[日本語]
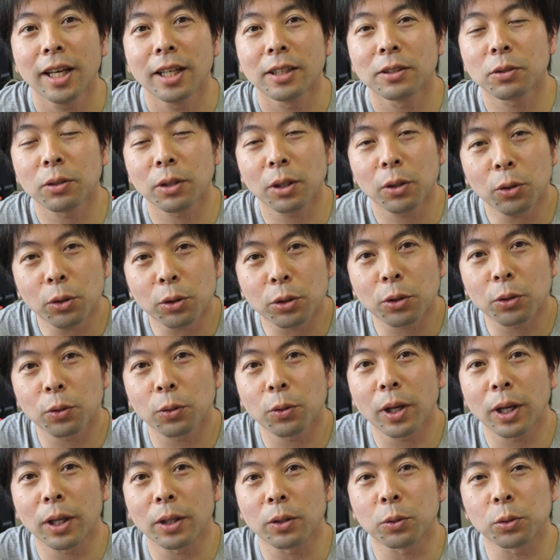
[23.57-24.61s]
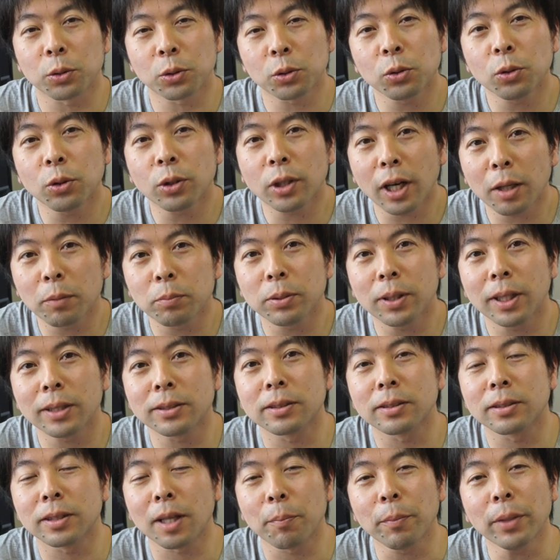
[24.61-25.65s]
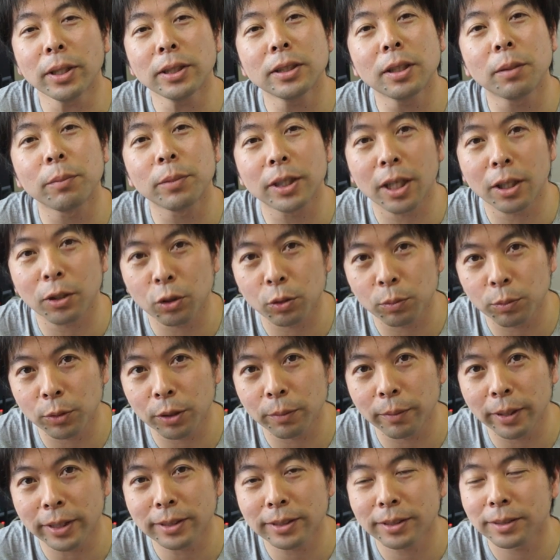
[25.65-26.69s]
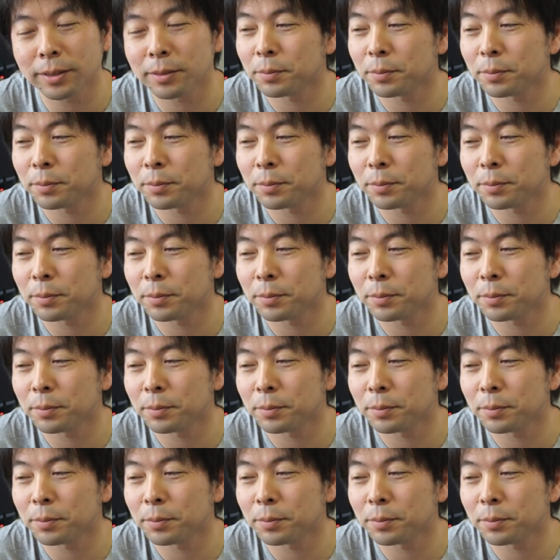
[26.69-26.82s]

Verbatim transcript: それを今日はご紹介プラス試してみたいと思います